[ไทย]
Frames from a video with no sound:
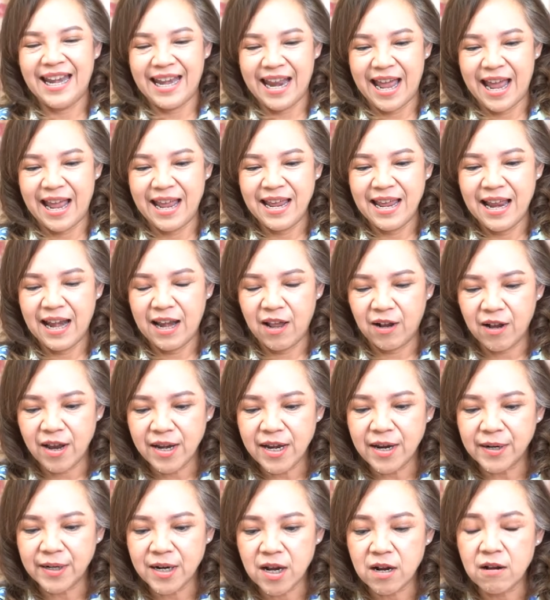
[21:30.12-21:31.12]
นะแล้วก็
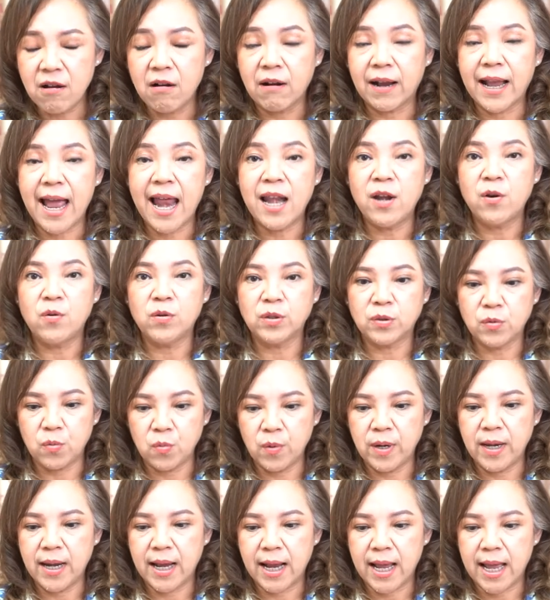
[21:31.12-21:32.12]
ในเรื่องของการลง
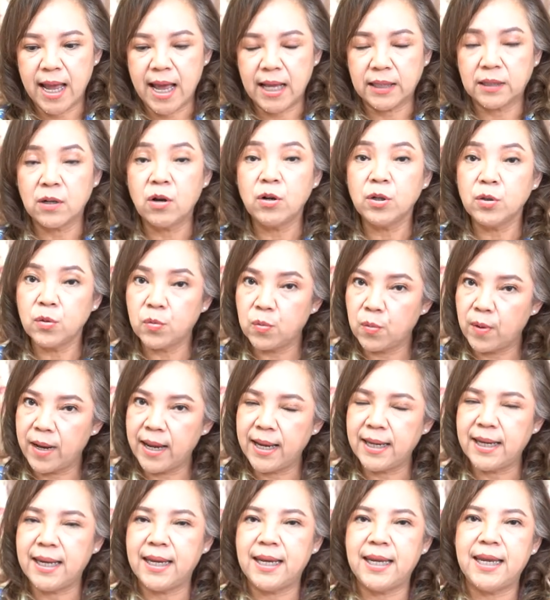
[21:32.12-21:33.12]
ทุนนะคะต้องดู
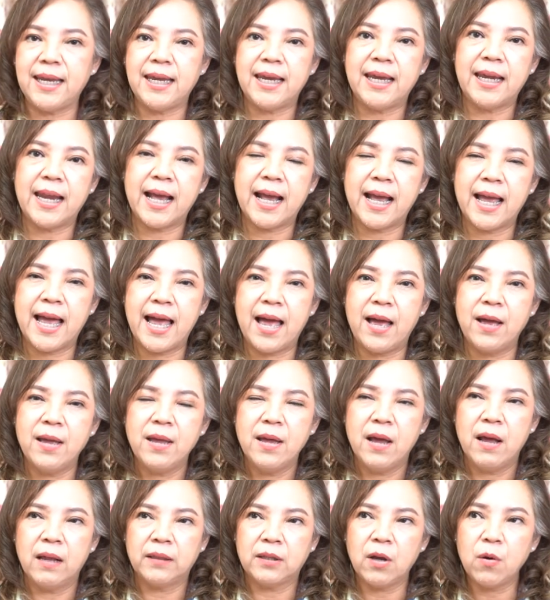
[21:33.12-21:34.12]
ให้ดีๆนะคะ
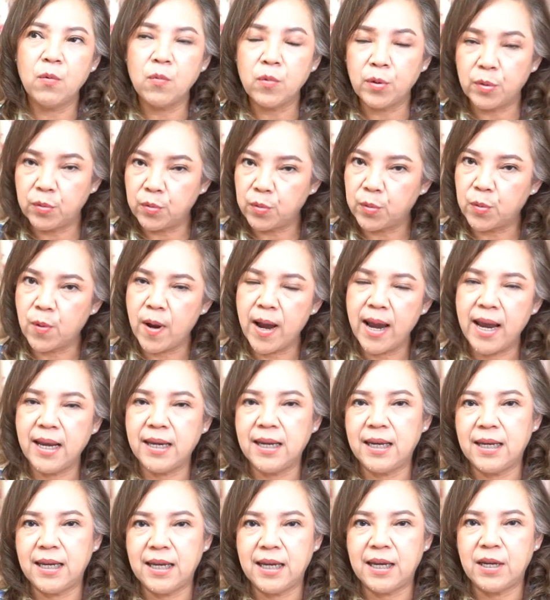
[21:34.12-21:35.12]
ต้องอุดรูรั่วให้
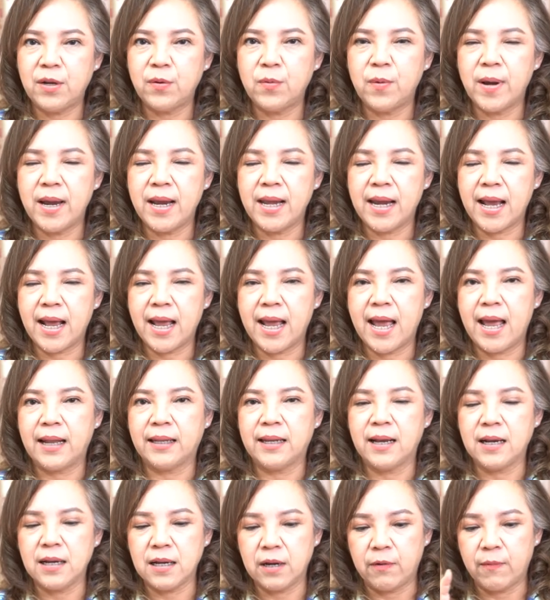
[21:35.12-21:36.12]
ดีๆด้วยนะคะ
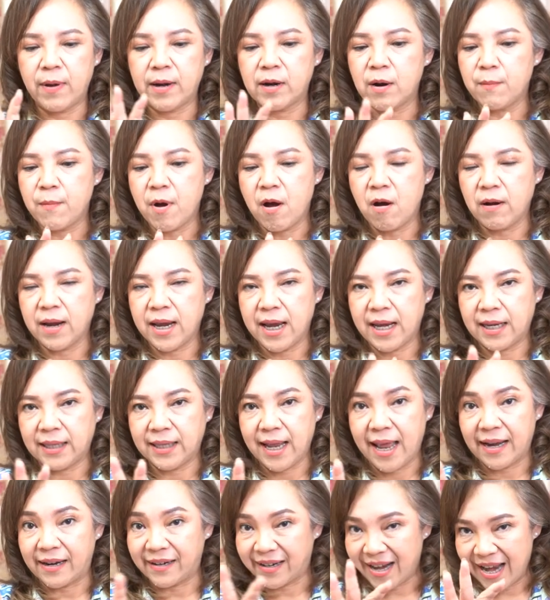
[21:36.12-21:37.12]
ถ้าเกิดว่าเรามองเห็น
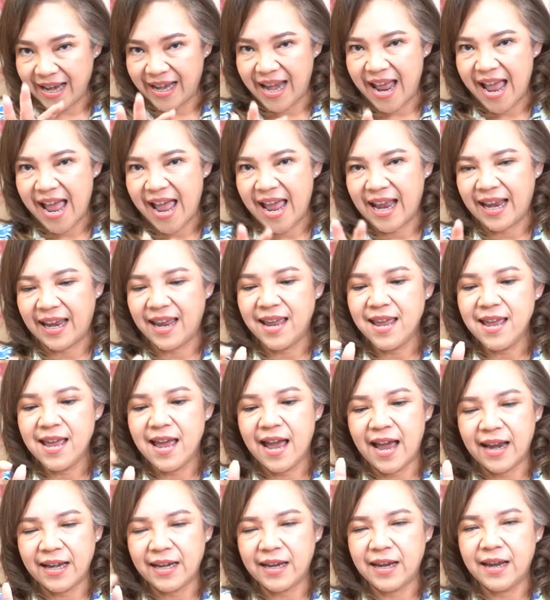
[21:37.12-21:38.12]
แต่รายได้
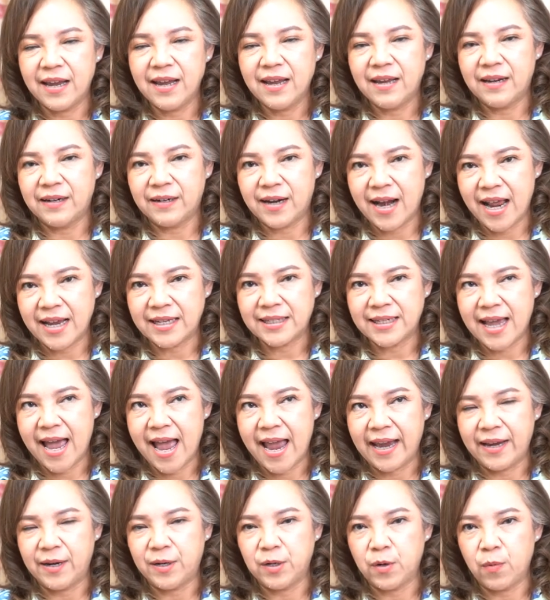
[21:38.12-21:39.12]
อันนี้ราย
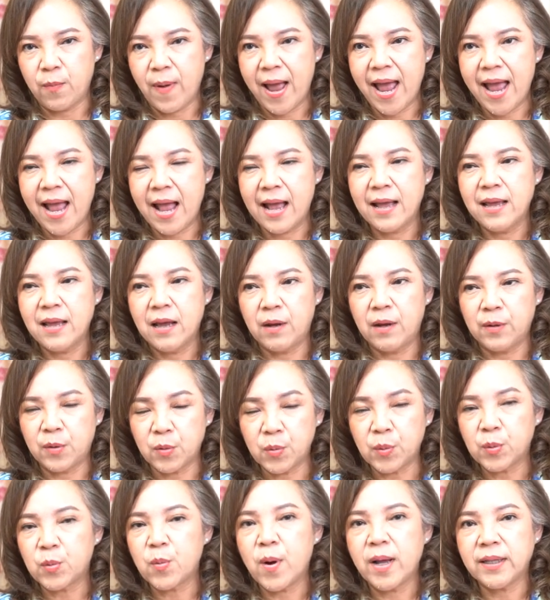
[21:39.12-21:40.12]
จ่ายหรือว่า
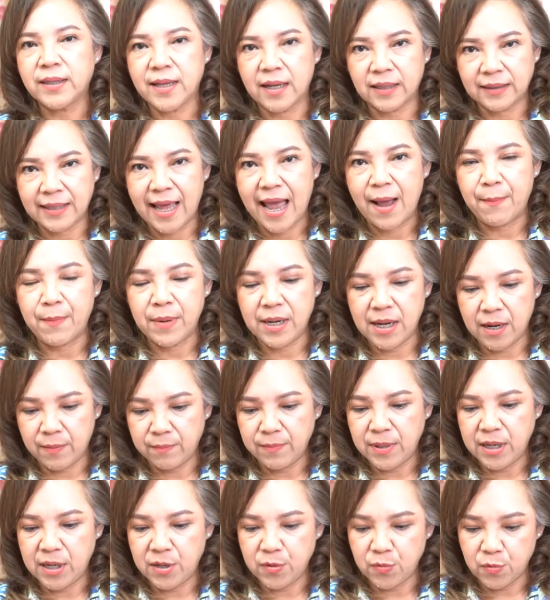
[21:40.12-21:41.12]
รูรั่วต่างๆมันยัง
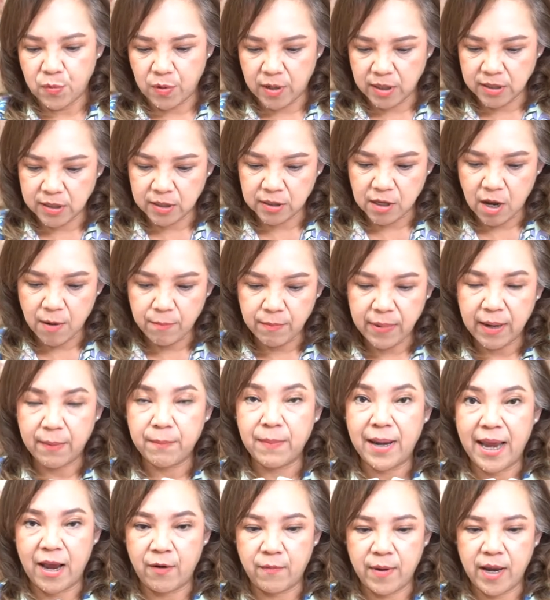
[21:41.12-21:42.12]
มีอยู่ก็จะต้องเบ
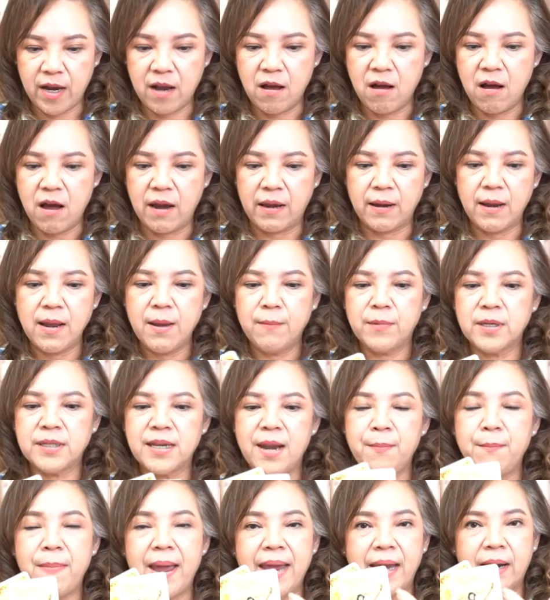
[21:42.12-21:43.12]
รกไว้ก่อนเพราะ
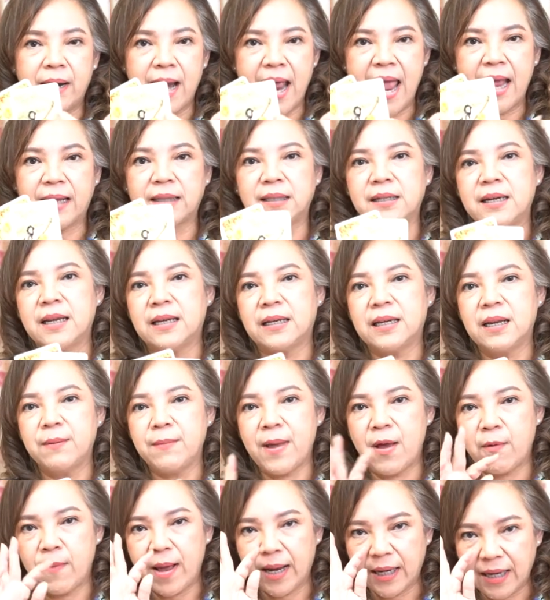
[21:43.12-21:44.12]
ฉะนั้นไปแรกเตือนขึ้น
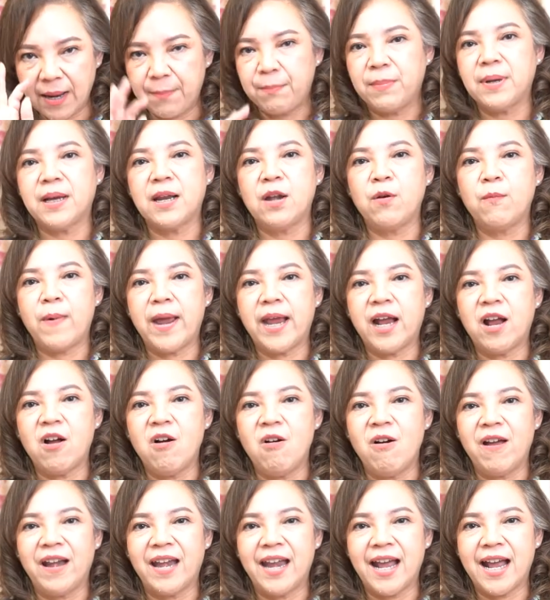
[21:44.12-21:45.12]
มาว่าเก็บเงินไว้
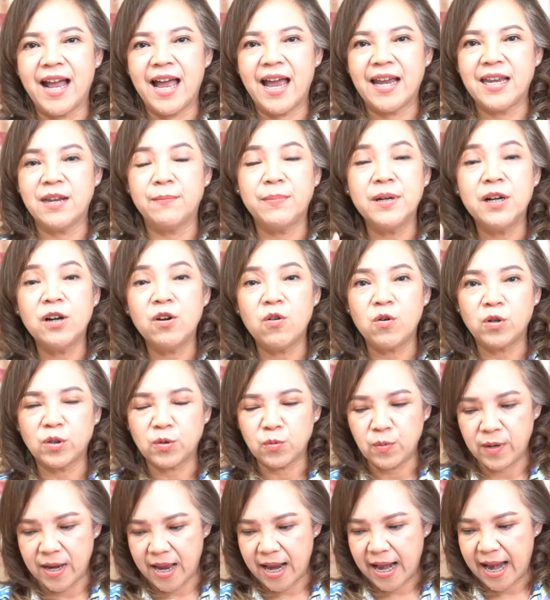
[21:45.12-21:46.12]
ก่อนนะคะอย่าเพิ่งลง
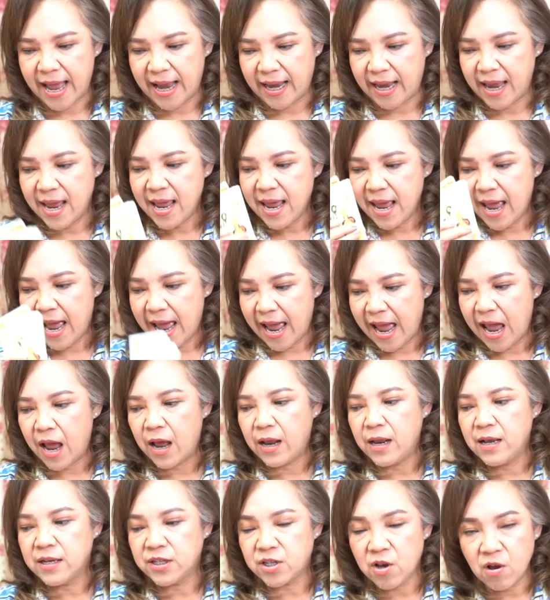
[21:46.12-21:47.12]
ทุนอะไรหา
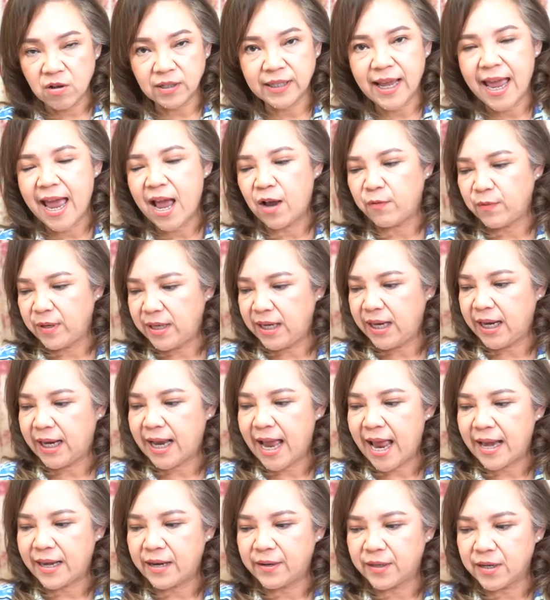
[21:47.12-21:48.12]
ช่องทางวิธี
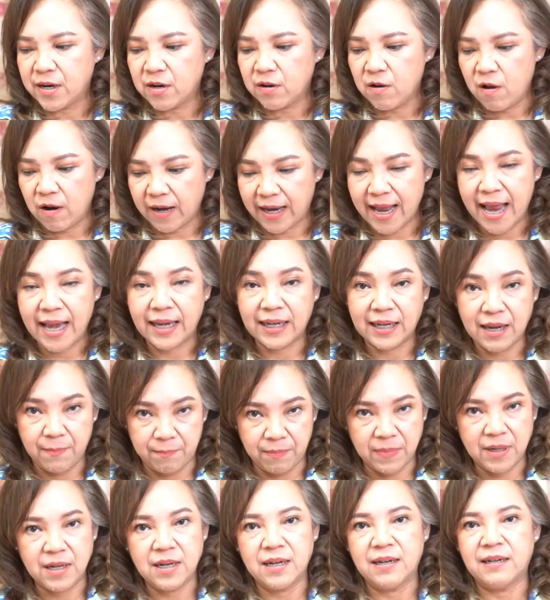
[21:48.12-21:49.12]
การในเรื่องของการเก็
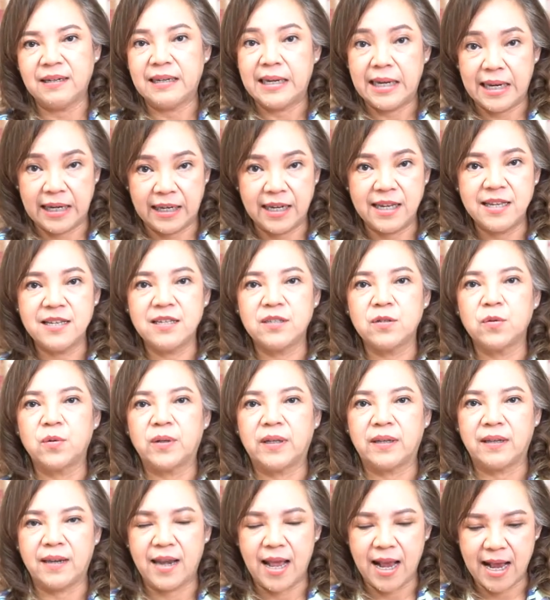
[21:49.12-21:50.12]
บเงินดีที่สุ
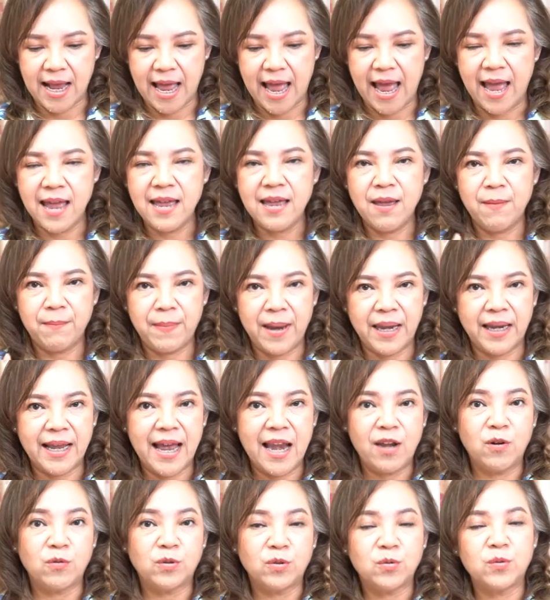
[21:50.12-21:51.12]
ดนะคะเป็น
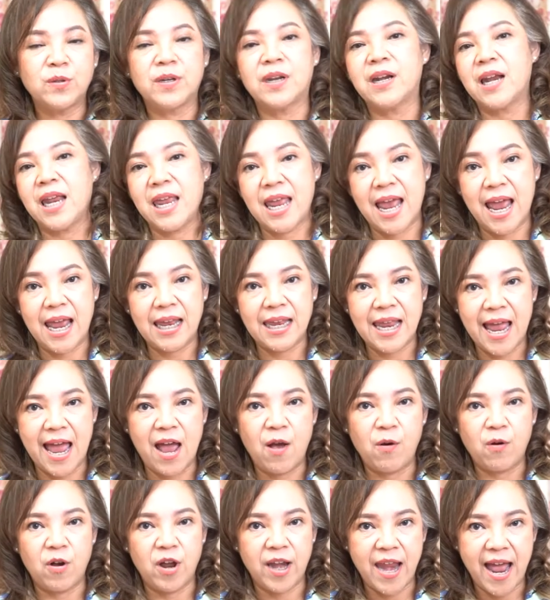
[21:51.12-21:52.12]
การลงทุนในระยะยา
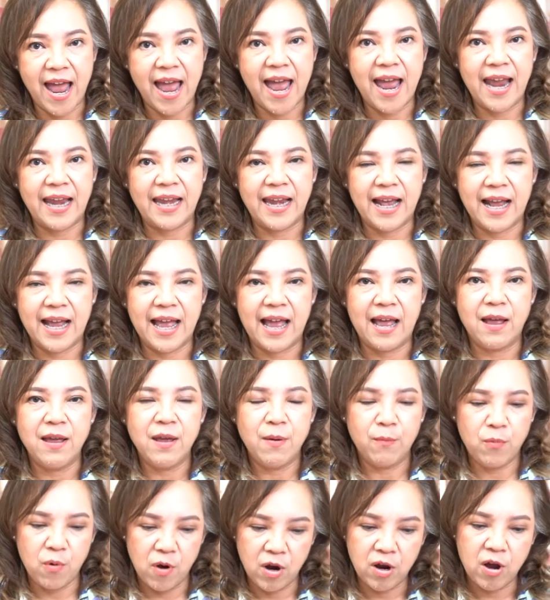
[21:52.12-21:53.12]
วก็ได้นะคะ
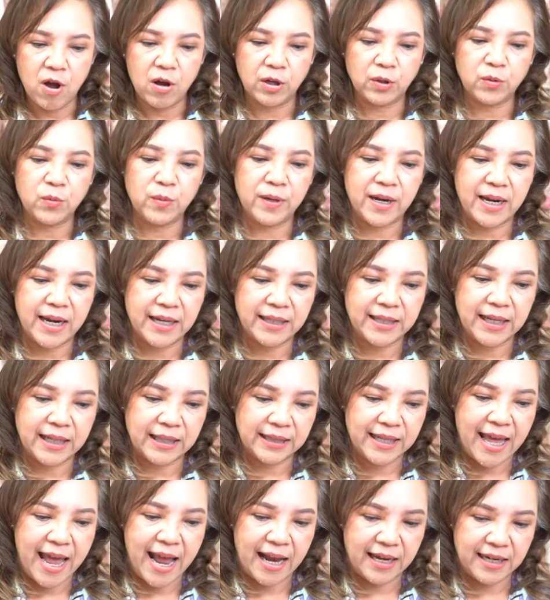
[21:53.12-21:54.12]
พวกกองทุนอะไร
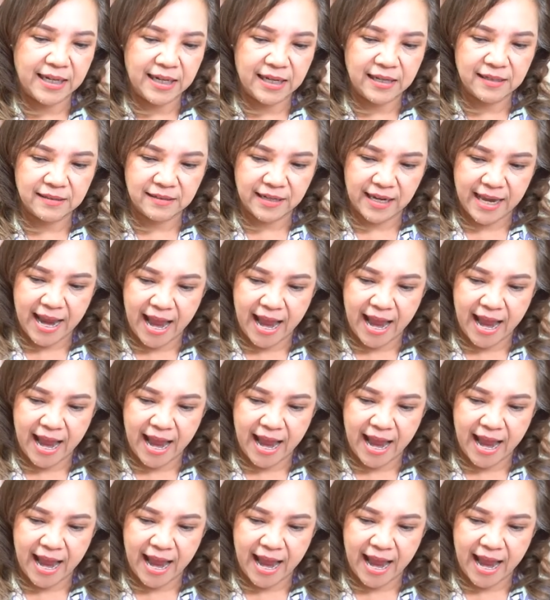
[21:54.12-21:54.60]
ต่างๆดีเลย